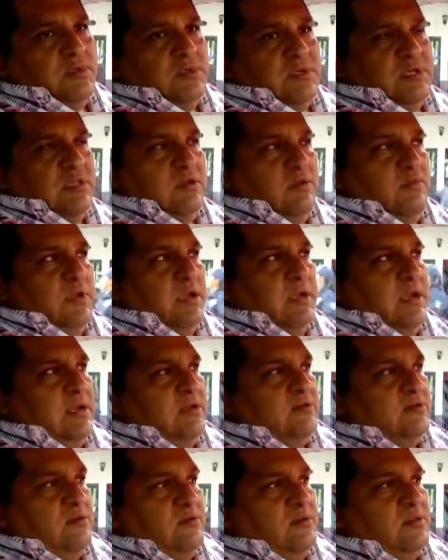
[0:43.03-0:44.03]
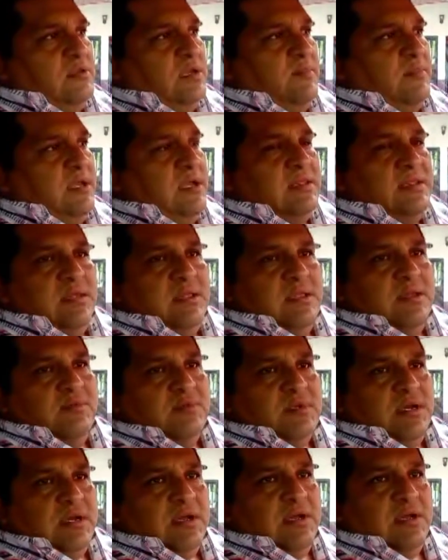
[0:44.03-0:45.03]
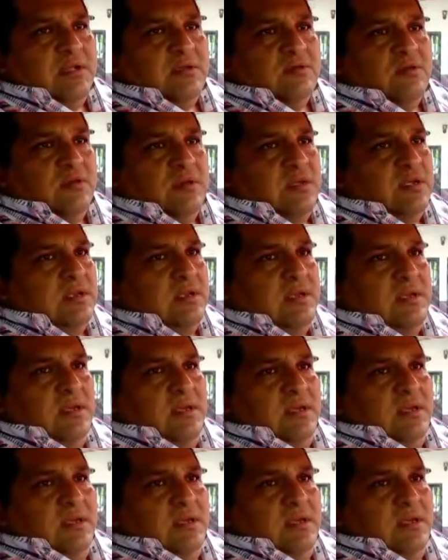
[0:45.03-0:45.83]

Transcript: Los centroamericanos son los que más atendemos acá en la zona.